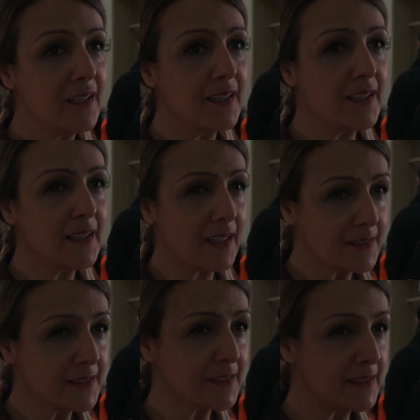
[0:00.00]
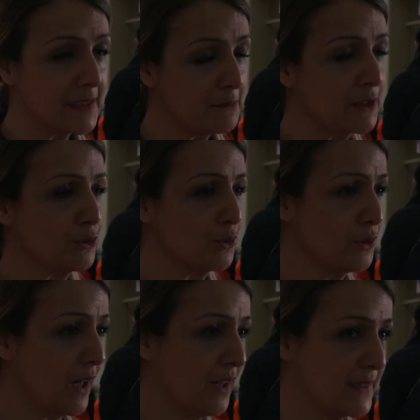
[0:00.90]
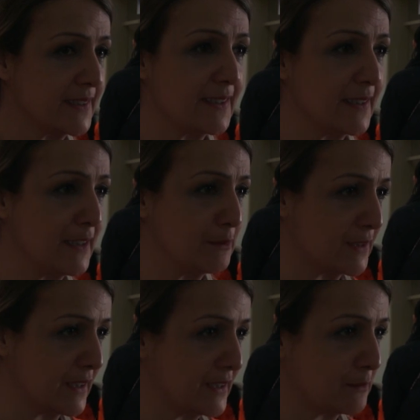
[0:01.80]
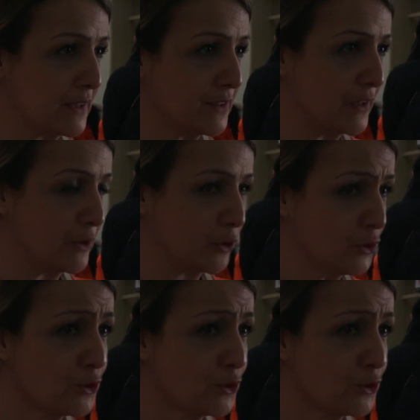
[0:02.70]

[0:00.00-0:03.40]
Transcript: e, yaklaşık 20 gündür AFS'delerimize hizmet veriyoruz.